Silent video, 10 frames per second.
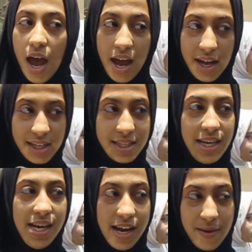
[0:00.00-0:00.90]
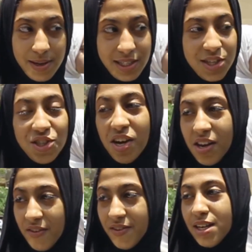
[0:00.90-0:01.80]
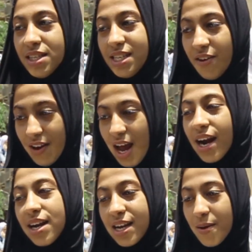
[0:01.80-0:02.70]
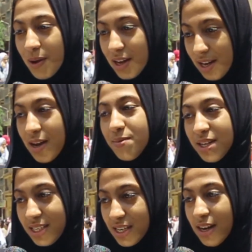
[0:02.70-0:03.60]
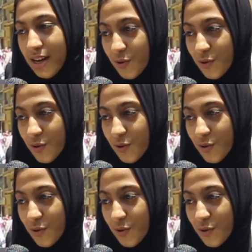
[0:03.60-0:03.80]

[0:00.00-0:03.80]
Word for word: هي تستحق بس ان شاء الله في النتيجه في الاخر يجيب يجيب نتيجه